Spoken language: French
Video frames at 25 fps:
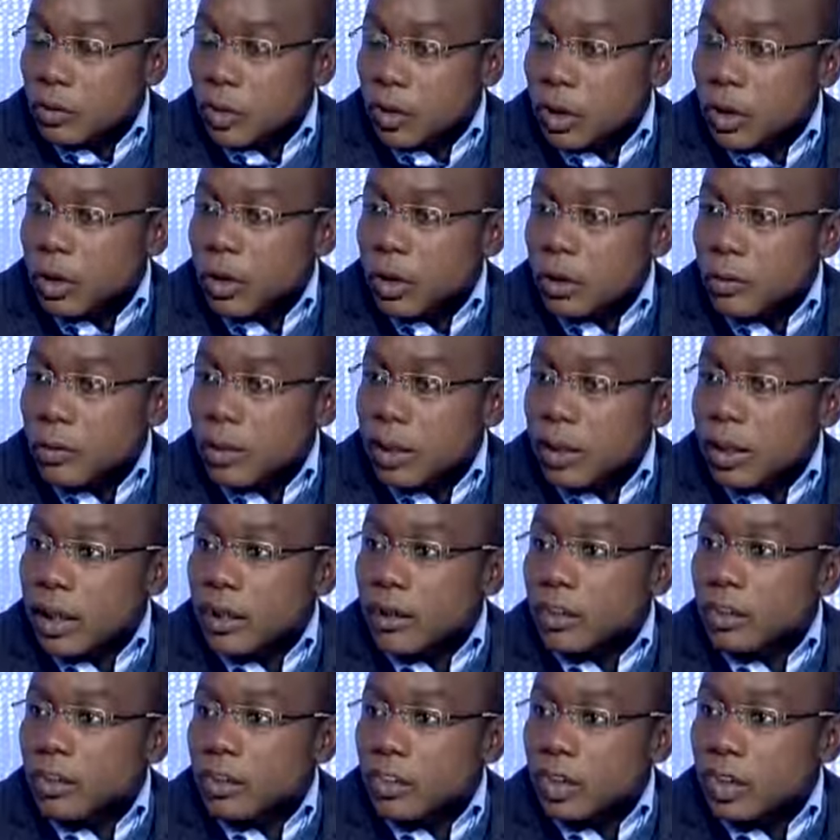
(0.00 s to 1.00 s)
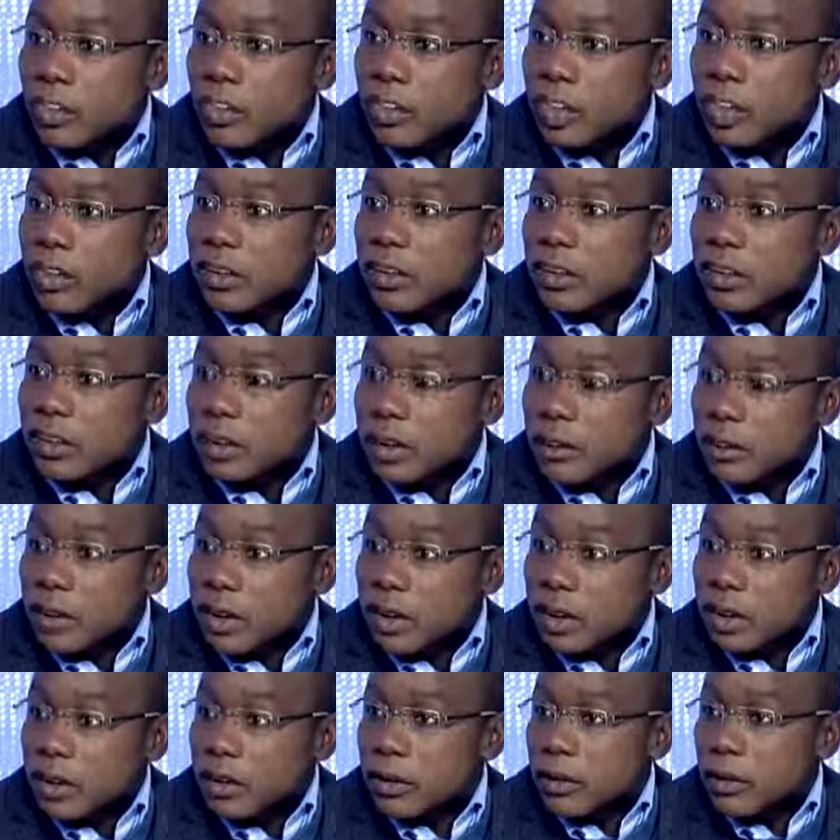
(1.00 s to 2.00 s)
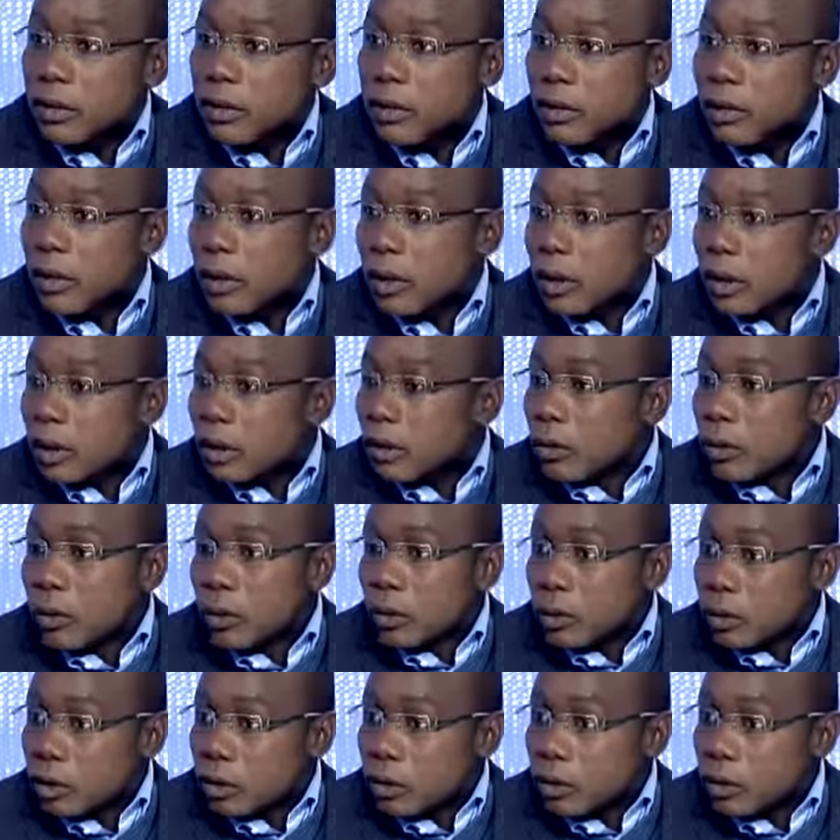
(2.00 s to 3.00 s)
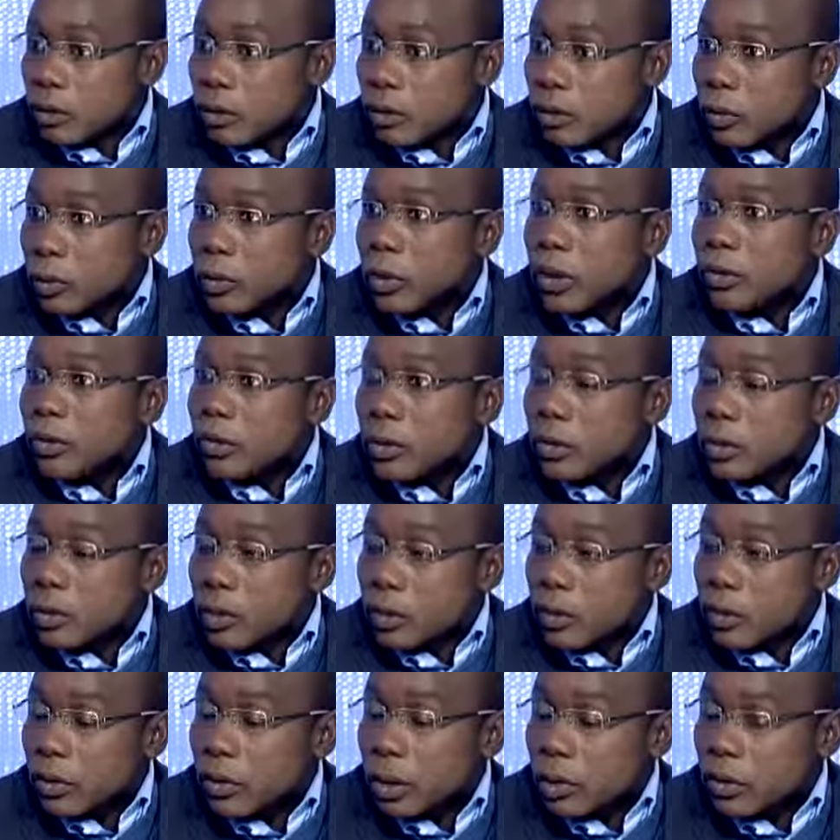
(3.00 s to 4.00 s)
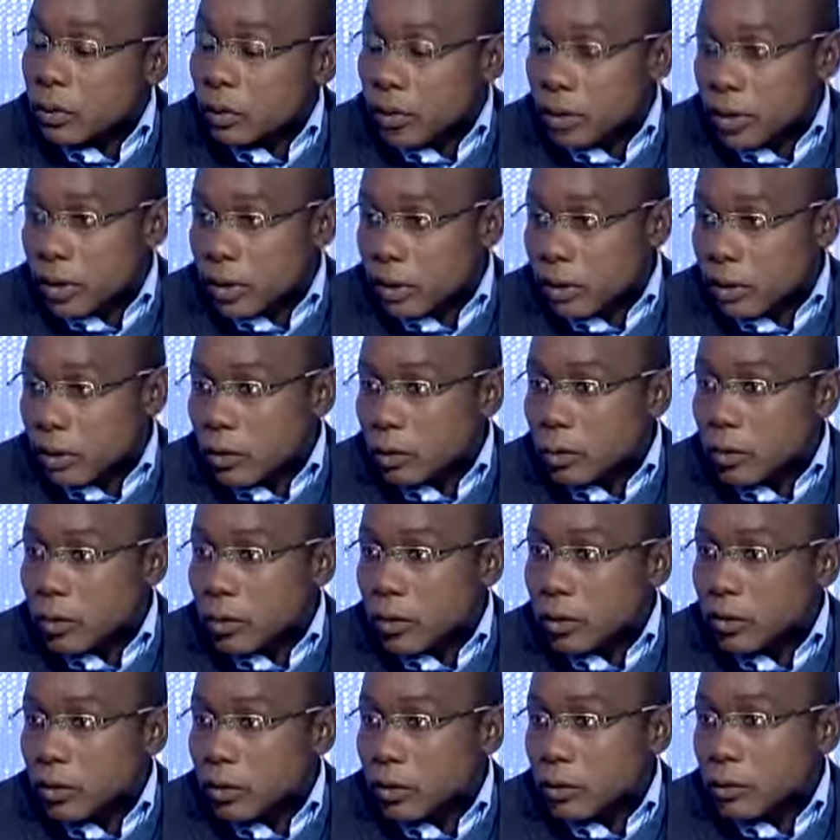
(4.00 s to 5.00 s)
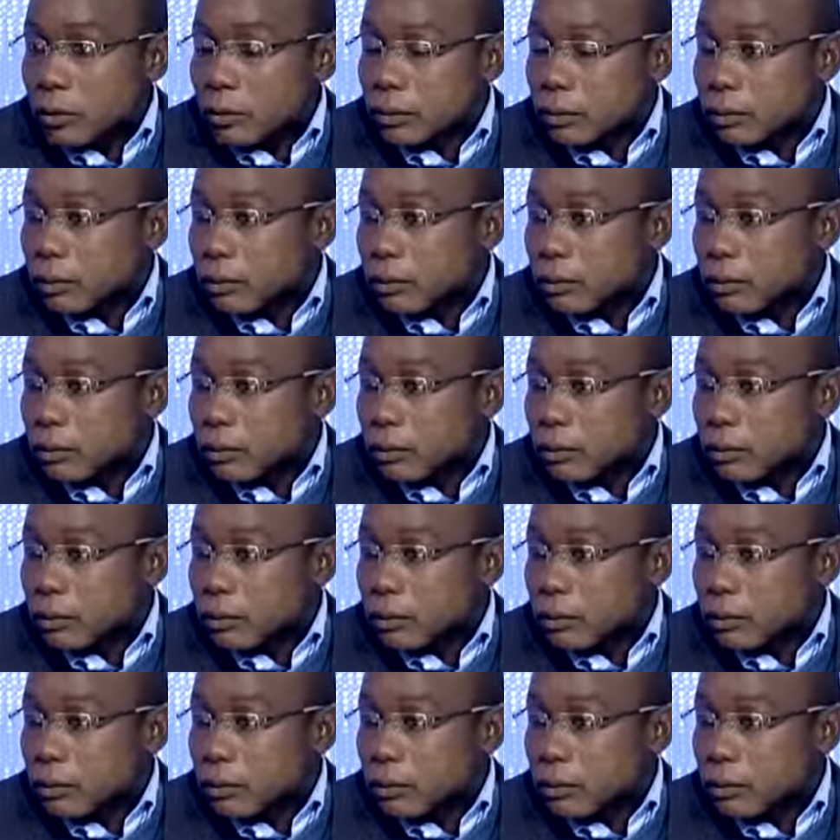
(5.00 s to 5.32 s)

d'Ivoire qui, lui, a en charge la sensibilisation au travers du régulateur des télécommunications.